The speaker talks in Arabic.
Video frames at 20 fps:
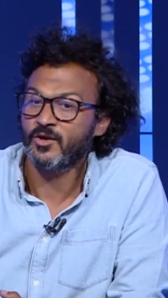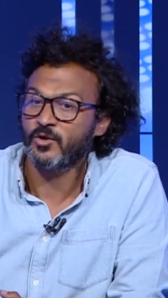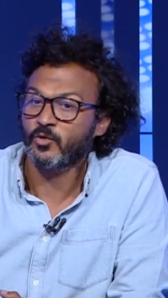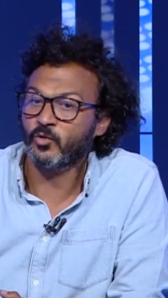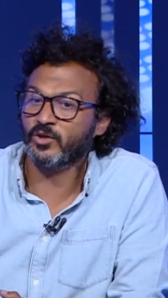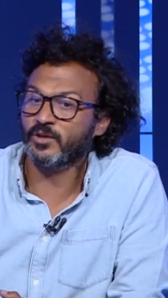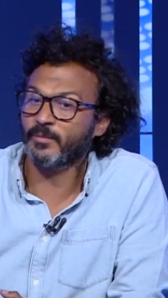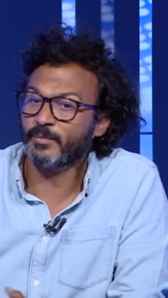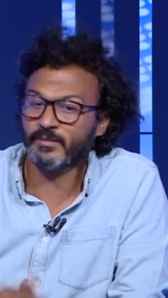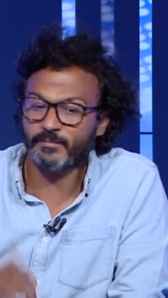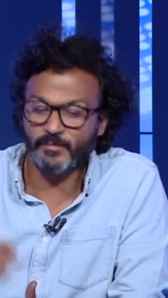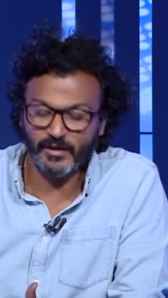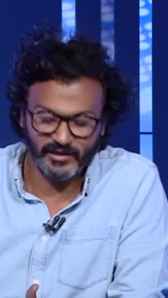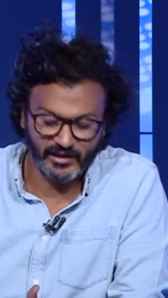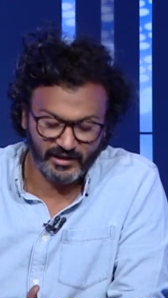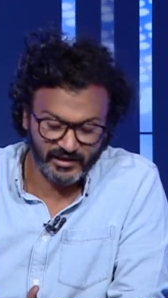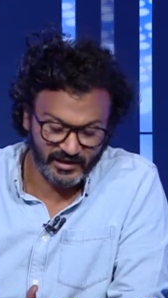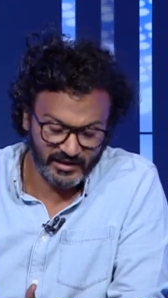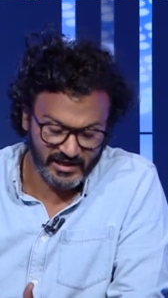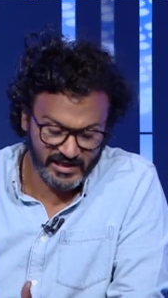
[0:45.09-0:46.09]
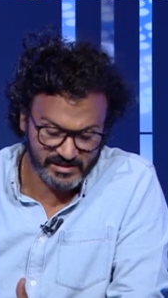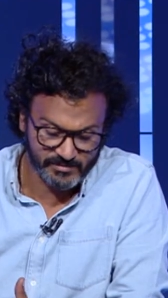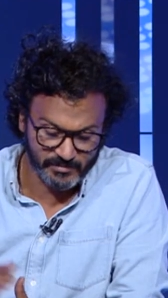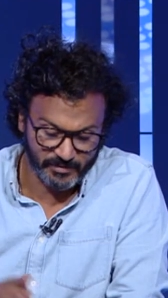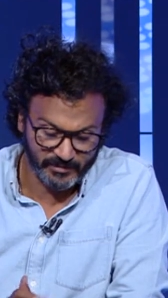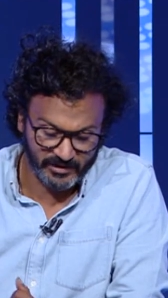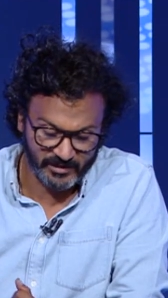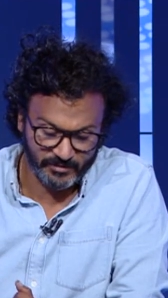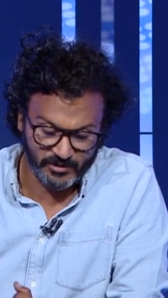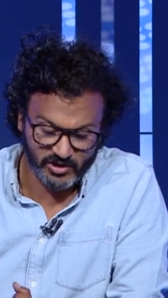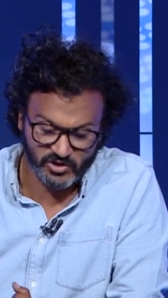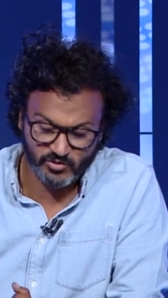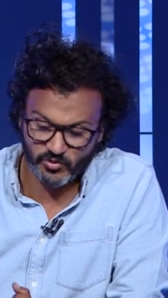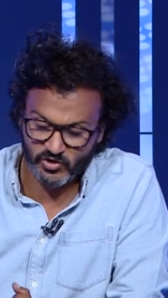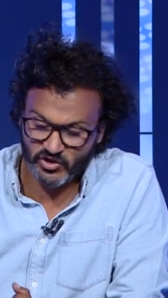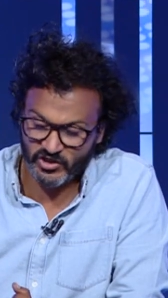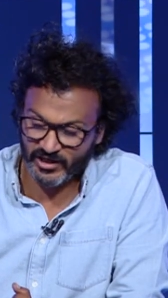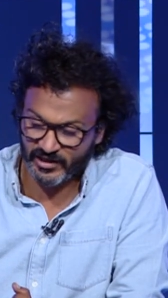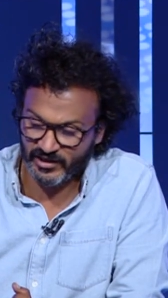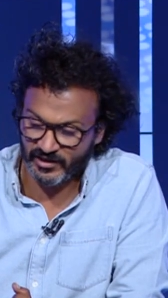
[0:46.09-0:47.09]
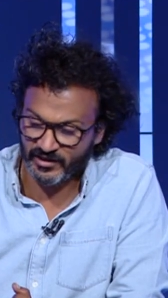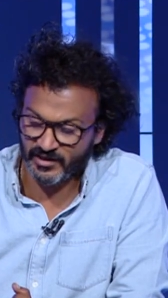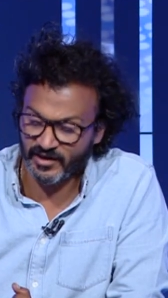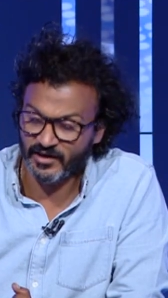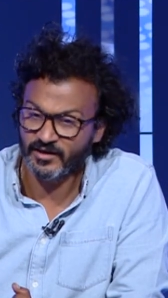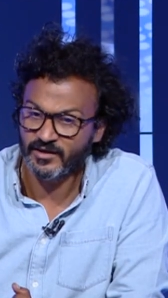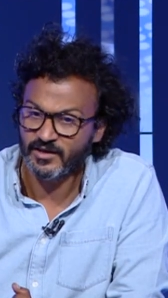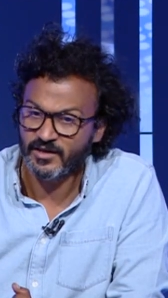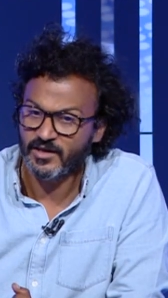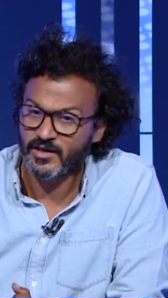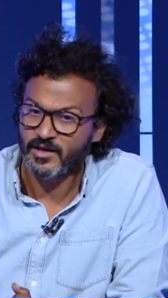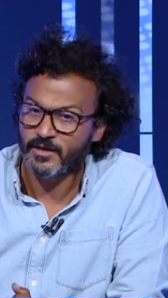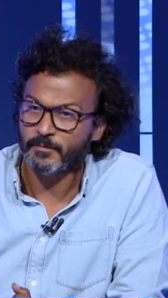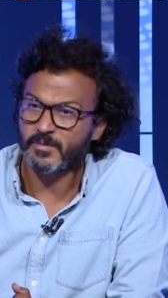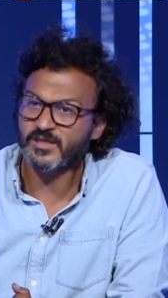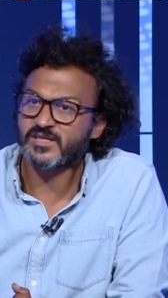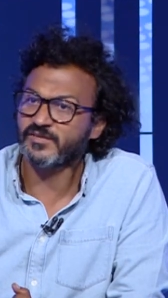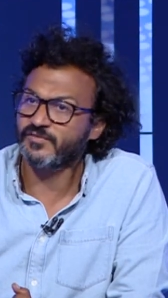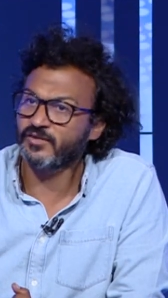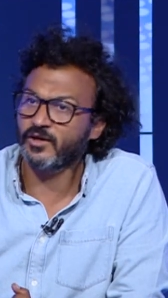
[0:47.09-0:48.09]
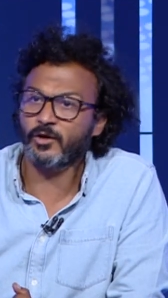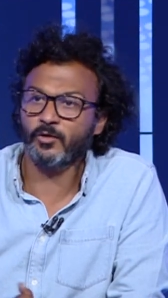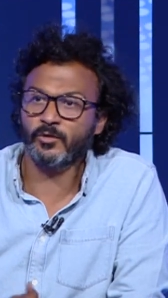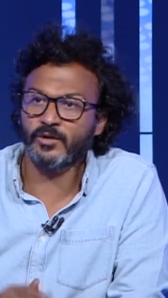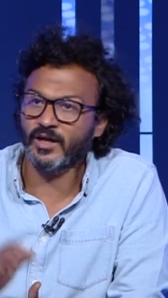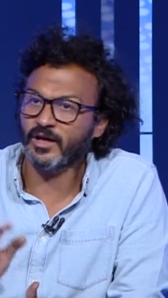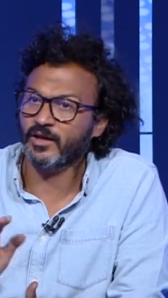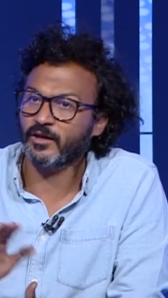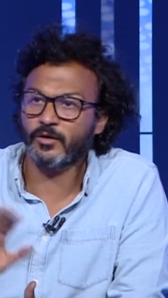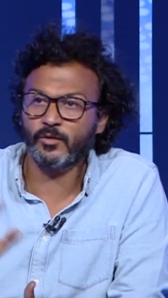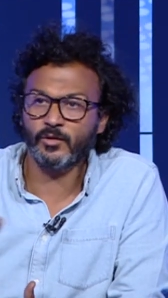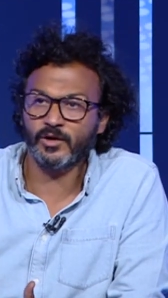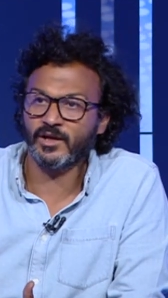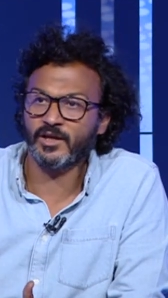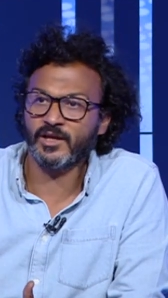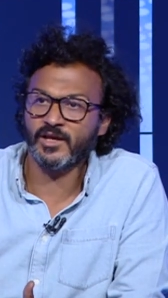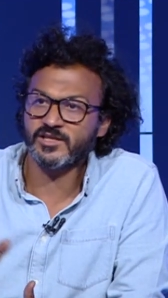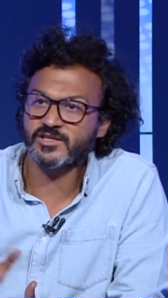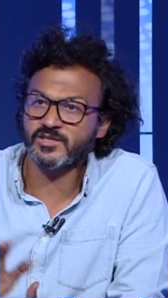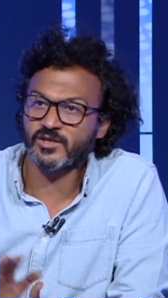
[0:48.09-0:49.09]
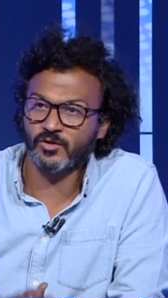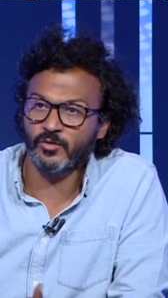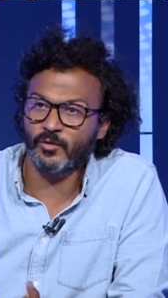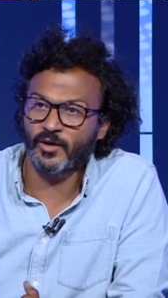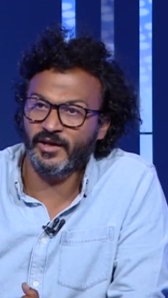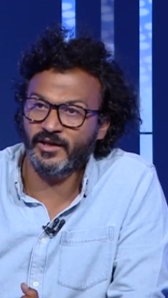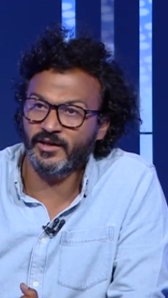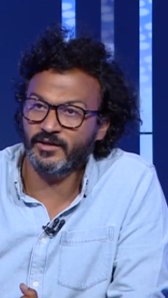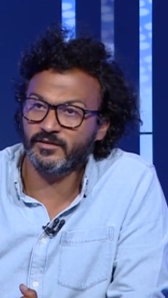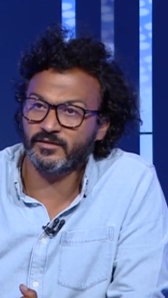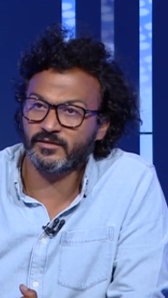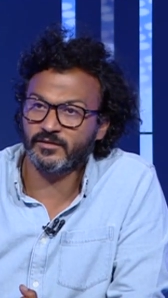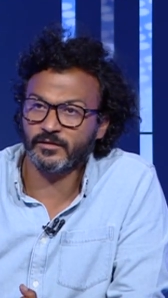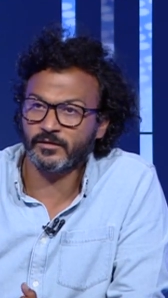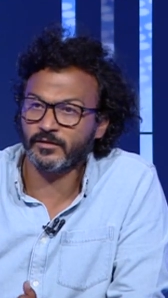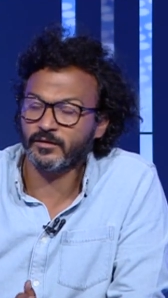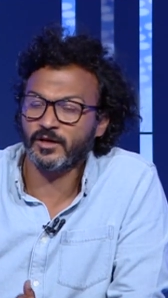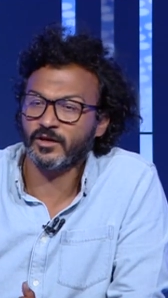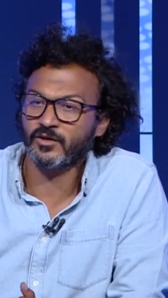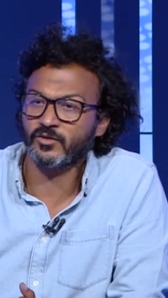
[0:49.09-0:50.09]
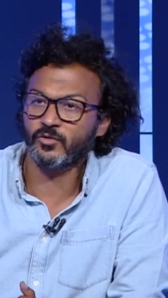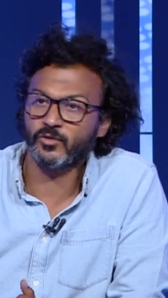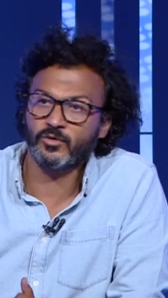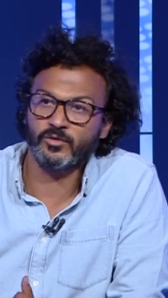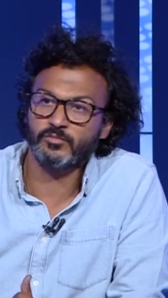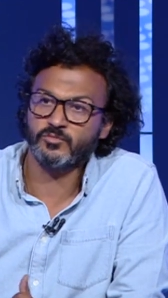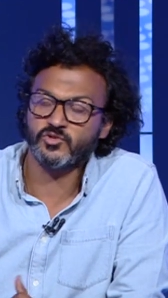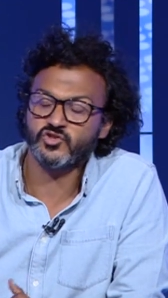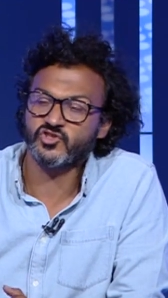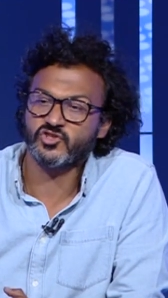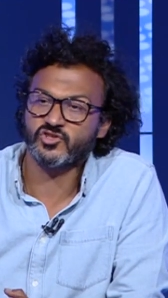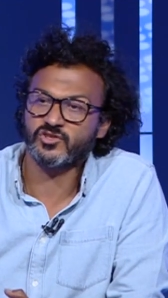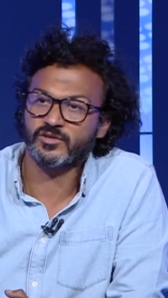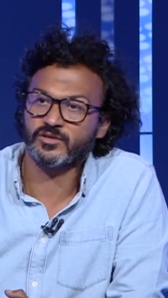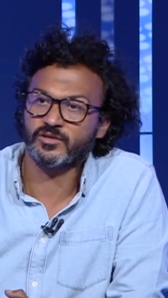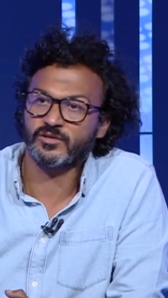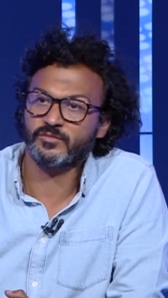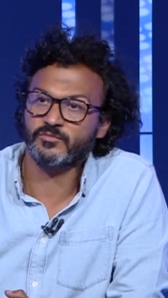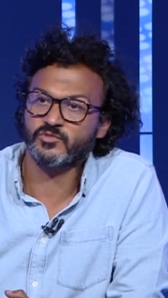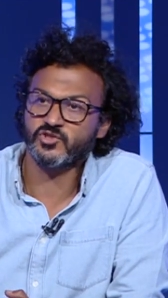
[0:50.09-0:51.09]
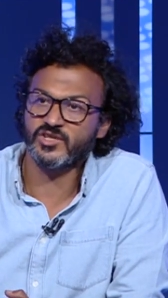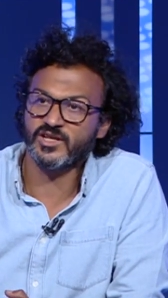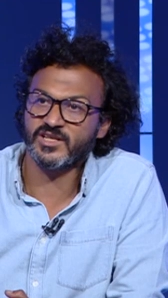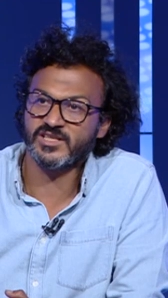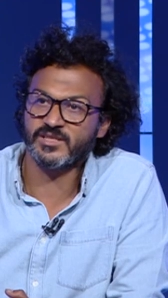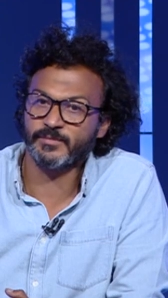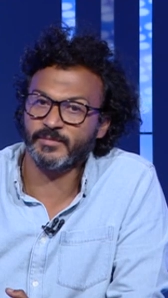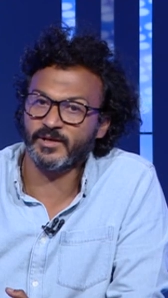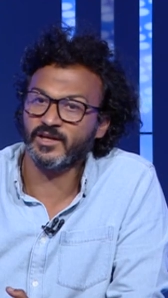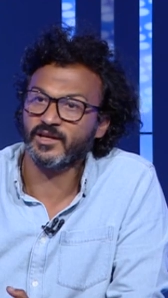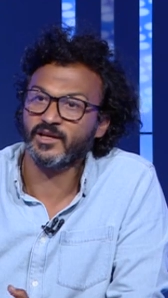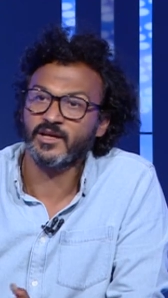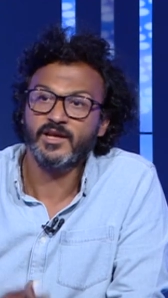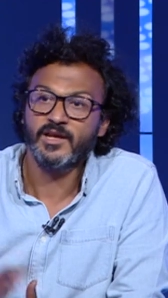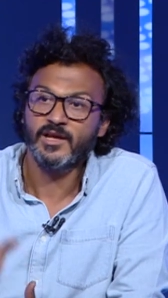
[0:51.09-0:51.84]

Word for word: كنت بتمنى ان الازمه ما تبقاش بالشكل ده بس في الاول والاخر هو الخاسر الوحيد آه، كارتيرون مش آه، مش نادي الزمالك